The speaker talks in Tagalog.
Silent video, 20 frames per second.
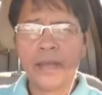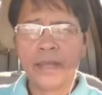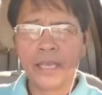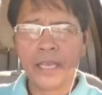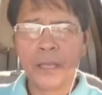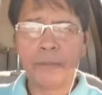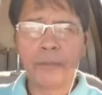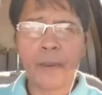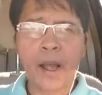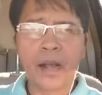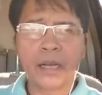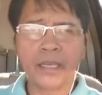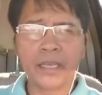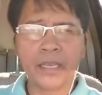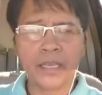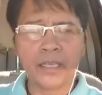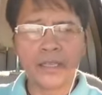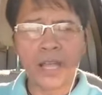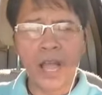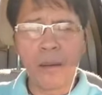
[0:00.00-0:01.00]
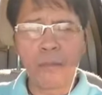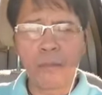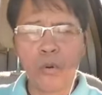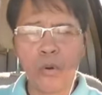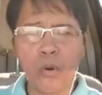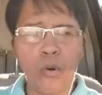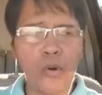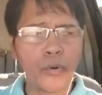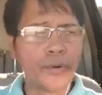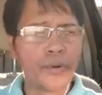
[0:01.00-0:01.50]
Ipakita
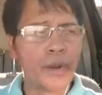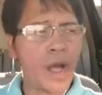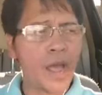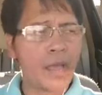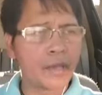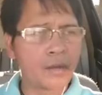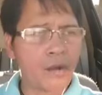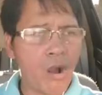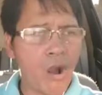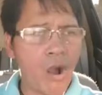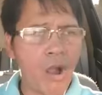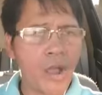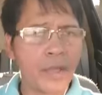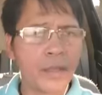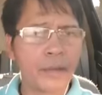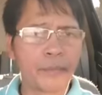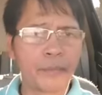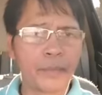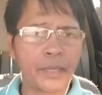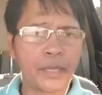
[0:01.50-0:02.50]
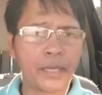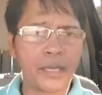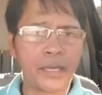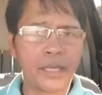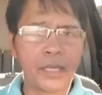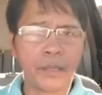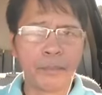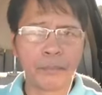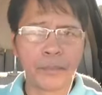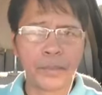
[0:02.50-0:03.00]
mo na ikaw'y
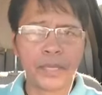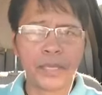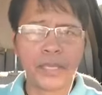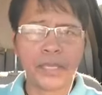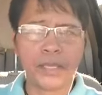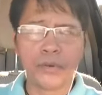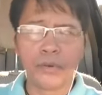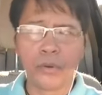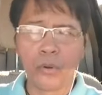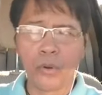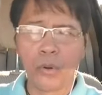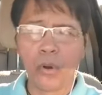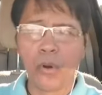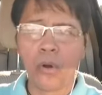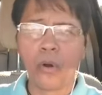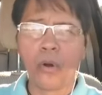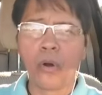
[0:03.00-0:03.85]
Pilipino